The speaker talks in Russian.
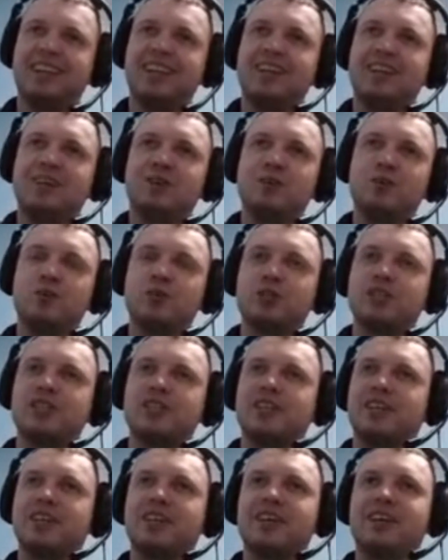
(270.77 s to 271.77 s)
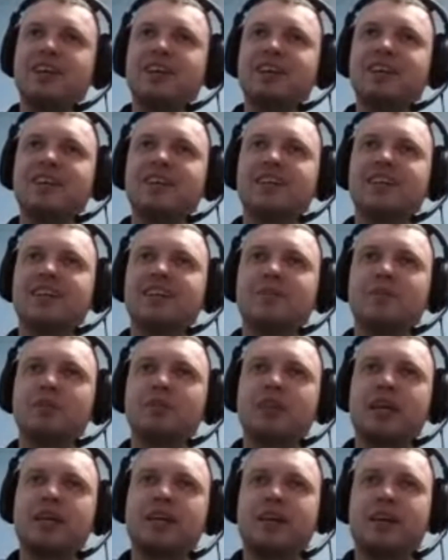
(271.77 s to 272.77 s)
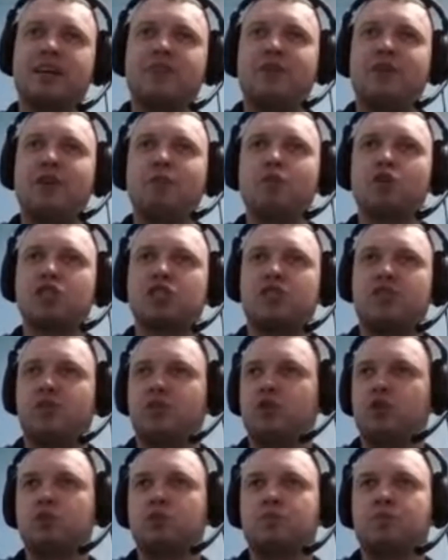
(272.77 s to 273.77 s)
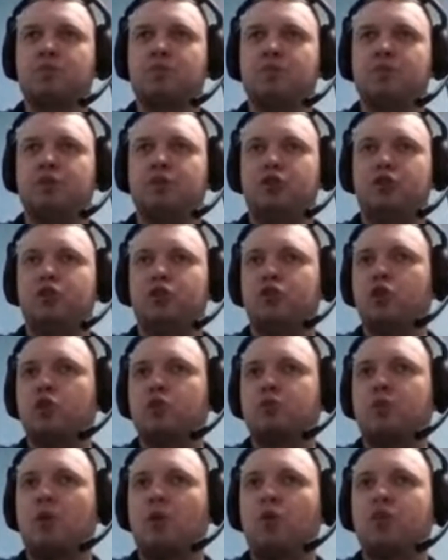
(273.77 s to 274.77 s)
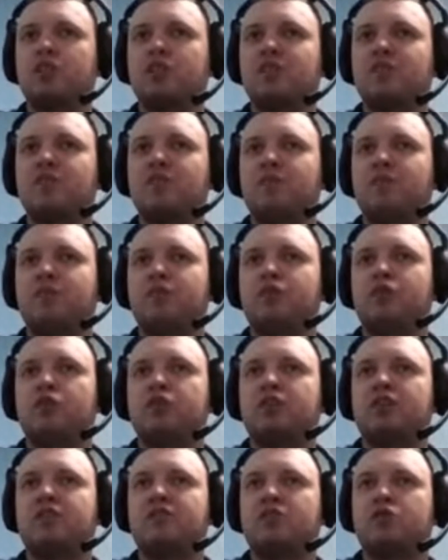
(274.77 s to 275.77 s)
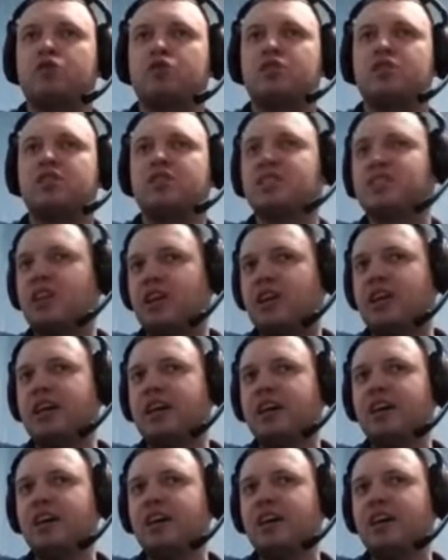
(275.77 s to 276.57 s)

Ужас. Просто как, как фильм ужасов идешь, идешь по улице, идет тебе навстречу старик,